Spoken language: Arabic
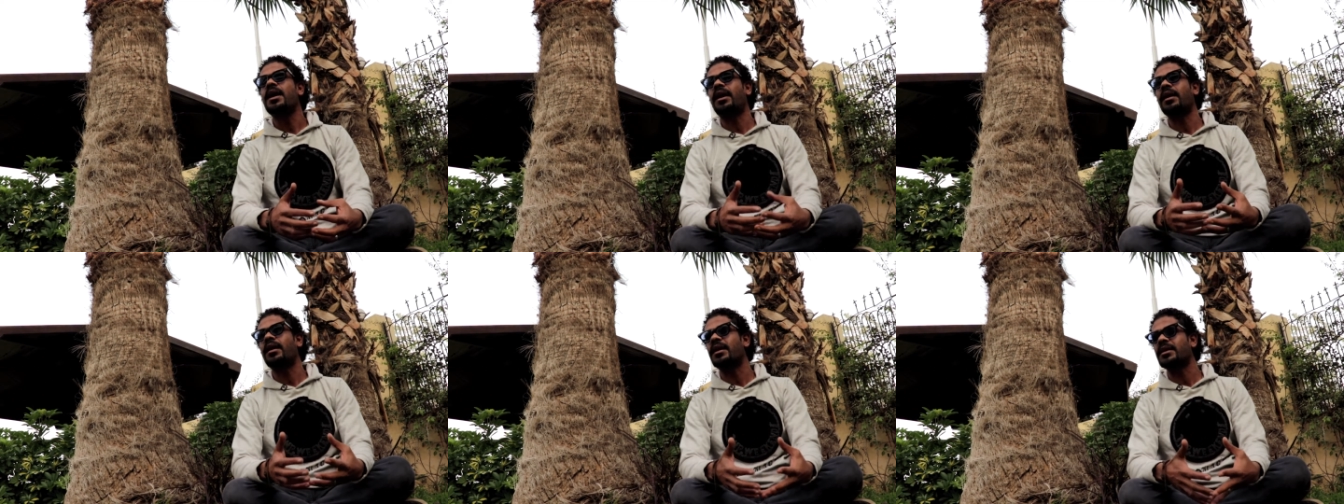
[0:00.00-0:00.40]

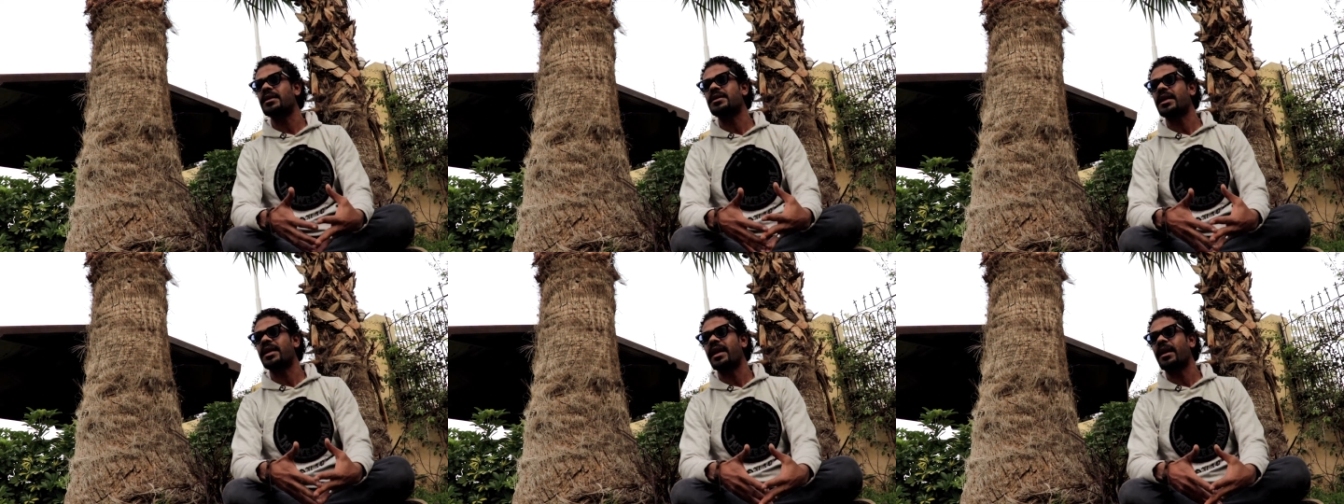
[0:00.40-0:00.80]
علاقات
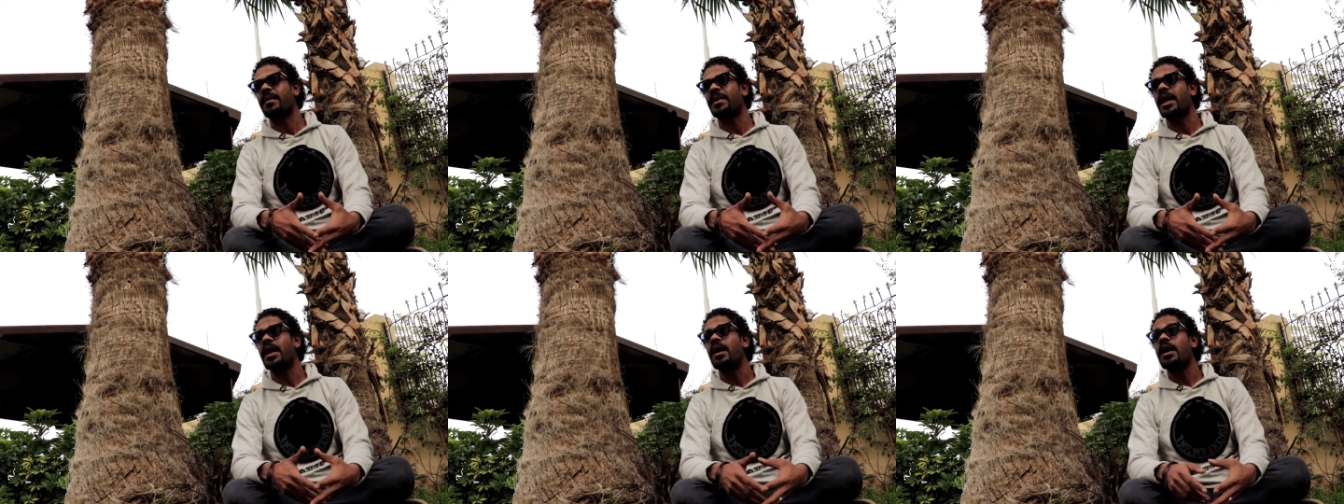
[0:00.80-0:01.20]
انسانيه
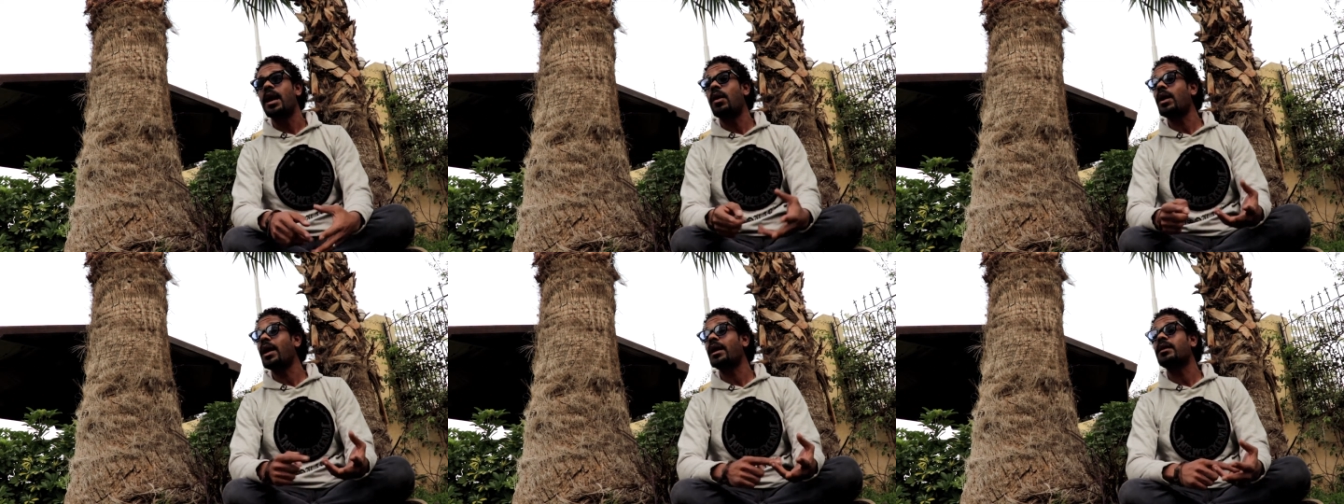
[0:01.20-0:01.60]
جميله
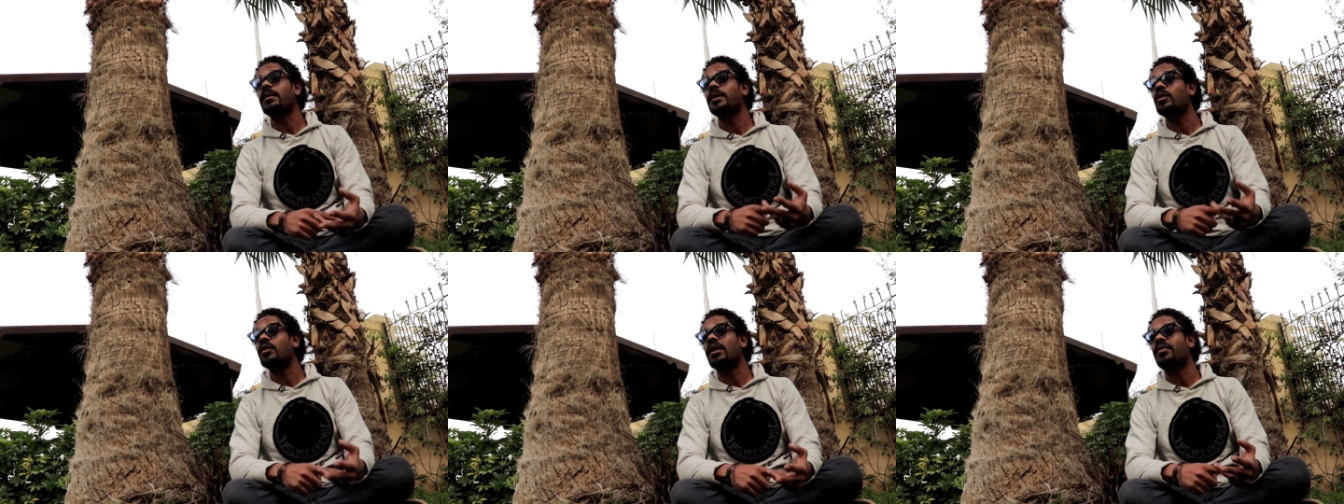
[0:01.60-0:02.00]
اول حاجه
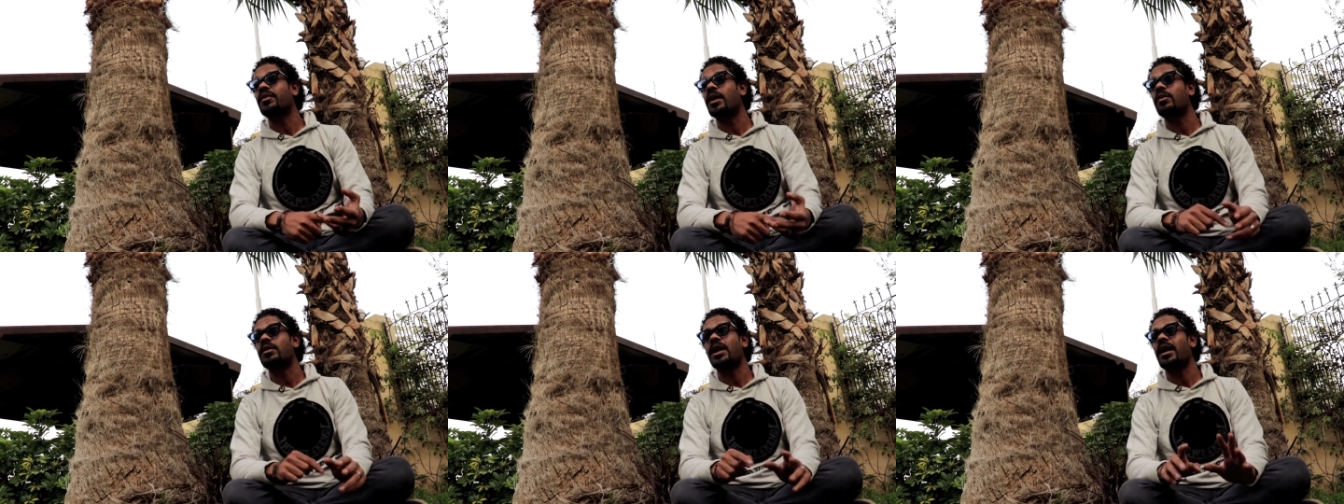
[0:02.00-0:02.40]
تبادل
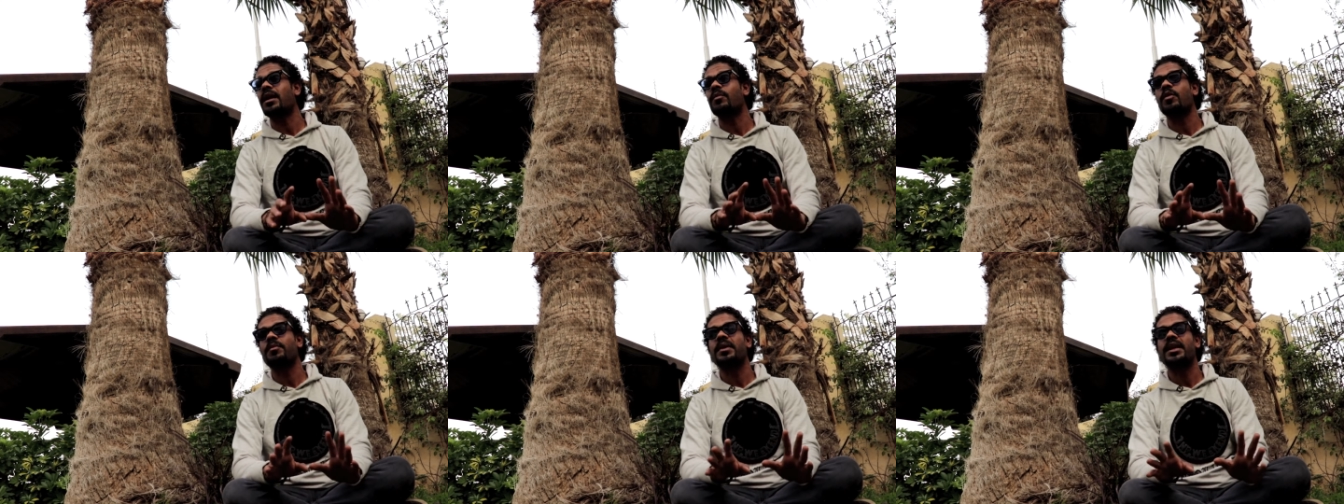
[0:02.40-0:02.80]
الافكار ودي
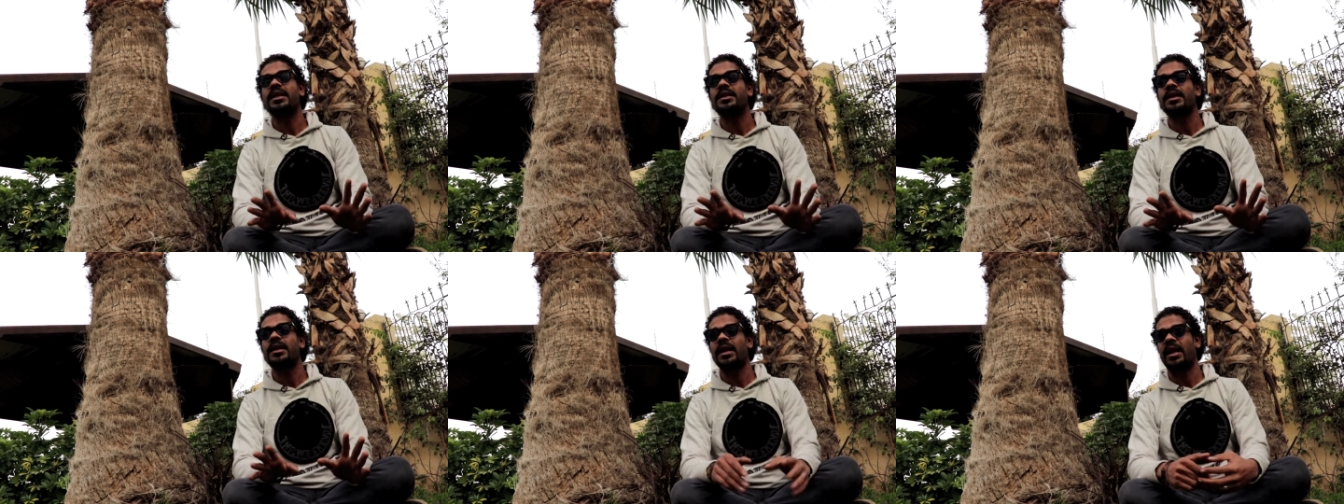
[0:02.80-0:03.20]
حاجه مهمه
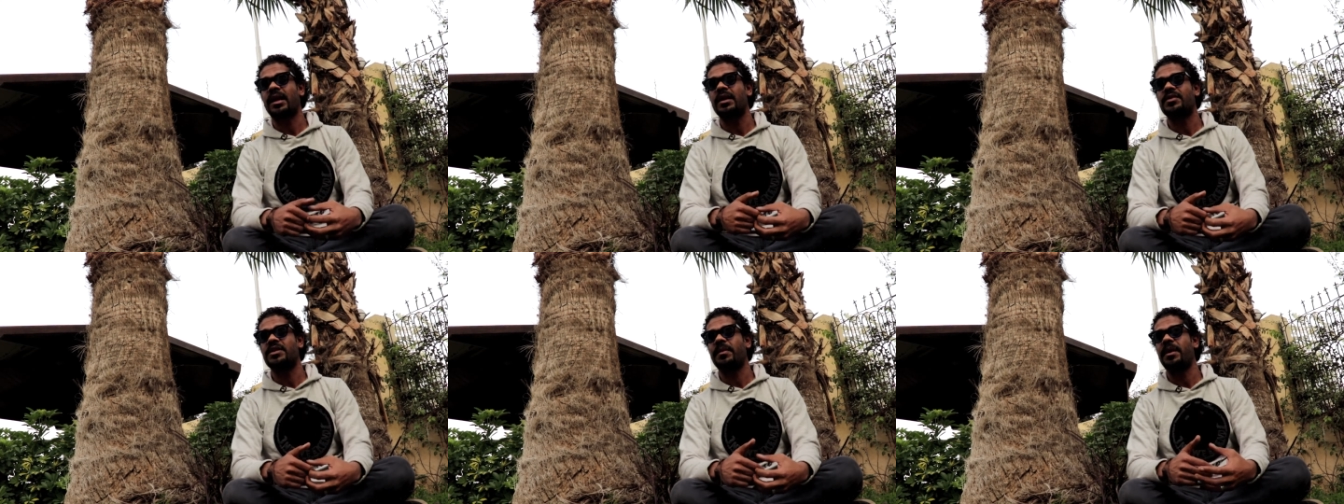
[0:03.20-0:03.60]
جدا انا عن
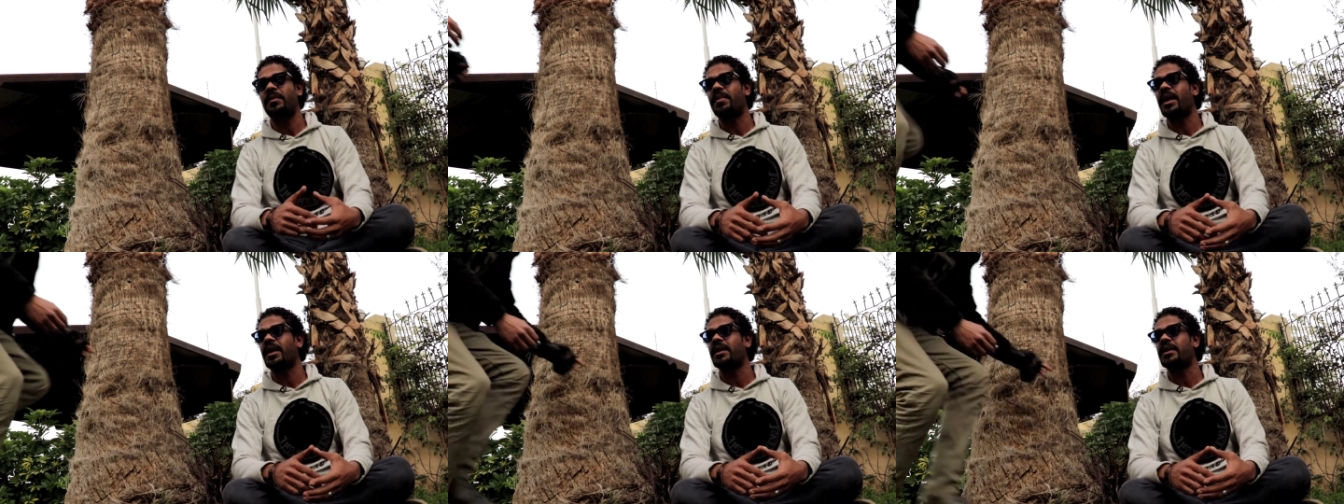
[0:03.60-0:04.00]
نفسي بحبها